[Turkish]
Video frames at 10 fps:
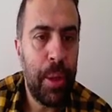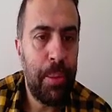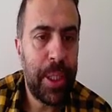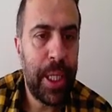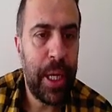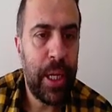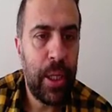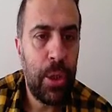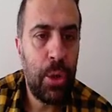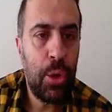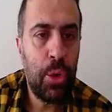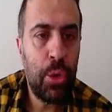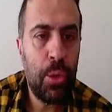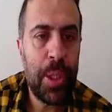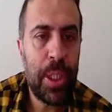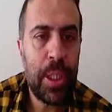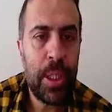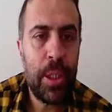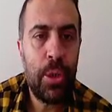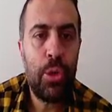Mesela şunu bir
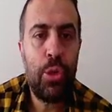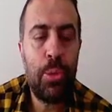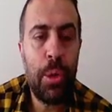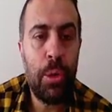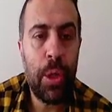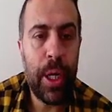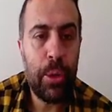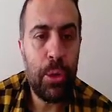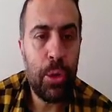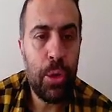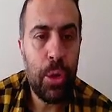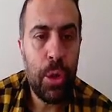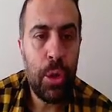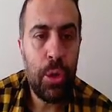cümle olarak düşün.